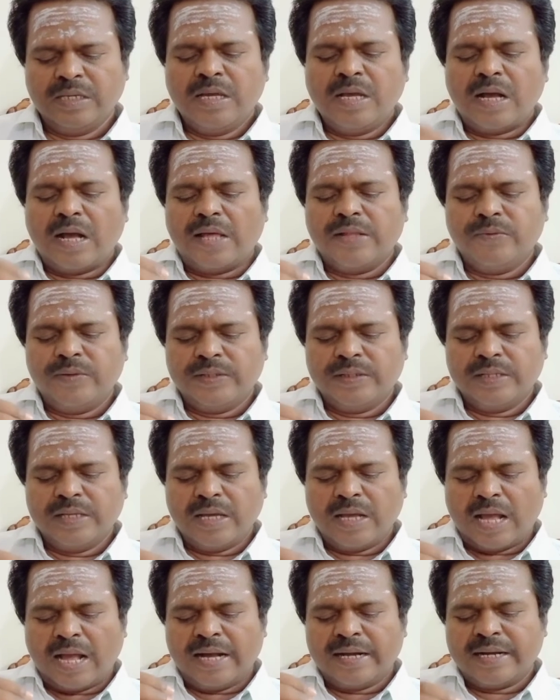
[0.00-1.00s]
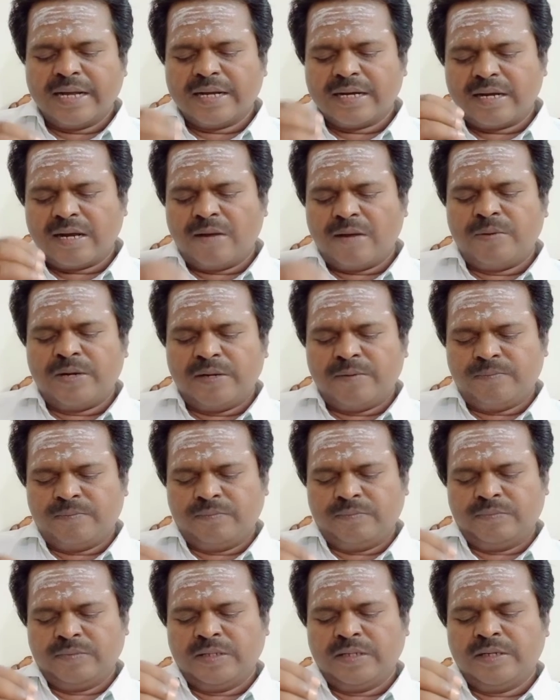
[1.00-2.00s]
அது வந்து அகக்கமலம்
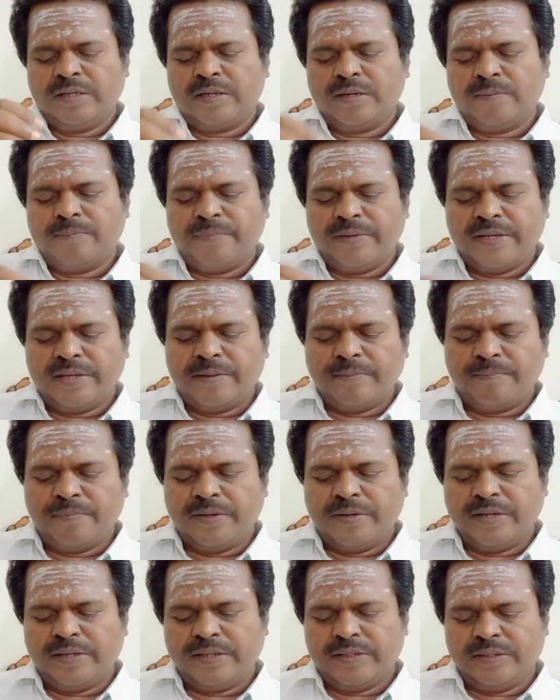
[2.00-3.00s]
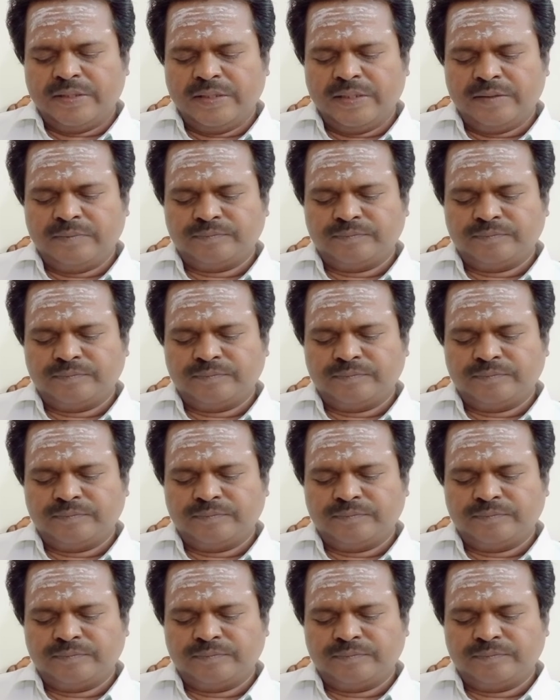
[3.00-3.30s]
என்ற பெயரை பெறுகிறது